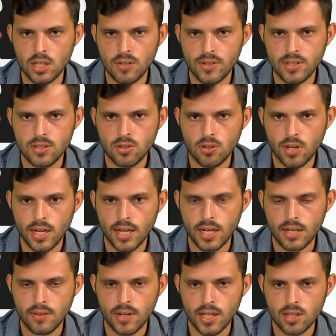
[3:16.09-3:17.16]
difensore
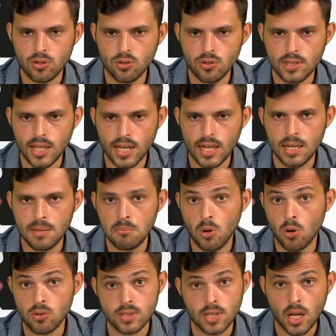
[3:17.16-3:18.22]
arrivato dal
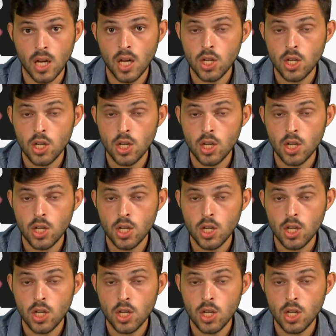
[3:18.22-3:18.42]
Monza.